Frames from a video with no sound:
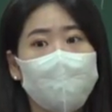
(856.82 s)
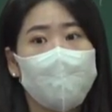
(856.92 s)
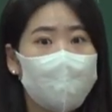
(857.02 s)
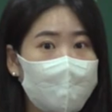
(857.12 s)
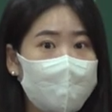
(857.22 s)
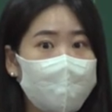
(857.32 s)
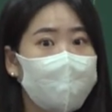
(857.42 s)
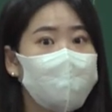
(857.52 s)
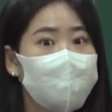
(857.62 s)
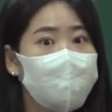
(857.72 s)
하나님이
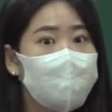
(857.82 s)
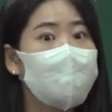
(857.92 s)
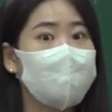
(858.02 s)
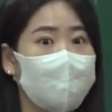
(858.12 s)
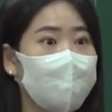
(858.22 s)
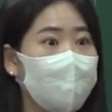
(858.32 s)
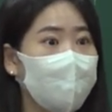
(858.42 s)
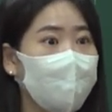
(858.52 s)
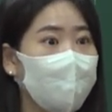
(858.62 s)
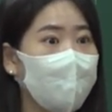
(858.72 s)
하시는 일이 있다니까.
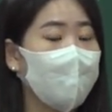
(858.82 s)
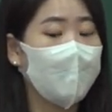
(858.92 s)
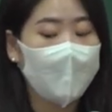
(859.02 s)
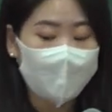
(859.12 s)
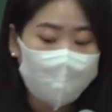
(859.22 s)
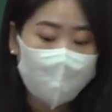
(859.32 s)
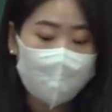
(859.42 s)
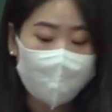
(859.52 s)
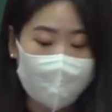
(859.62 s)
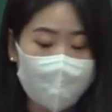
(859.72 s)

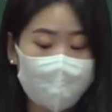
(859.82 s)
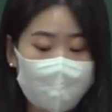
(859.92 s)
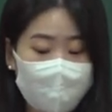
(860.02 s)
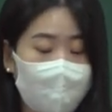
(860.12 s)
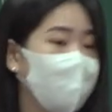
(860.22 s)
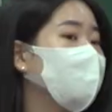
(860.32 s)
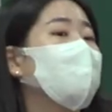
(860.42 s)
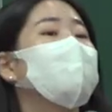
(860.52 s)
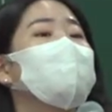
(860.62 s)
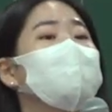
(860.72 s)
그거를 발견하는 사람이
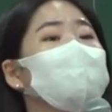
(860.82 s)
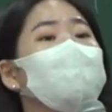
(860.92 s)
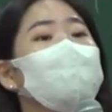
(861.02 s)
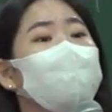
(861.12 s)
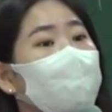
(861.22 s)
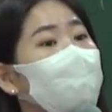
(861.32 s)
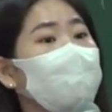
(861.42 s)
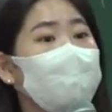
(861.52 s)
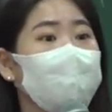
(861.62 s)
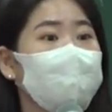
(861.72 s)
써미시고 복음
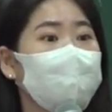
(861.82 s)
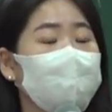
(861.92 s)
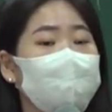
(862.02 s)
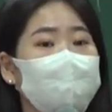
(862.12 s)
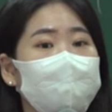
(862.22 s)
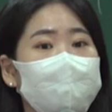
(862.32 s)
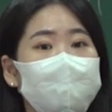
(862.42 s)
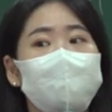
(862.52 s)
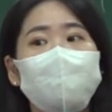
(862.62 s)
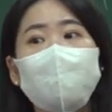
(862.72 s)
엘리트예요.
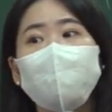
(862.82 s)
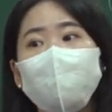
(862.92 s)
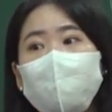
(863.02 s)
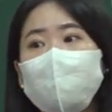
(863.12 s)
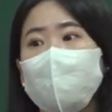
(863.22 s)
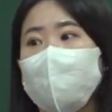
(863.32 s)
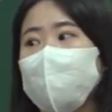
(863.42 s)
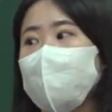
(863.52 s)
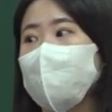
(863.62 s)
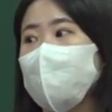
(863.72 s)
그 사람을 누가
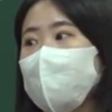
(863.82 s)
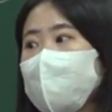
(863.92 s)
따라갑니까?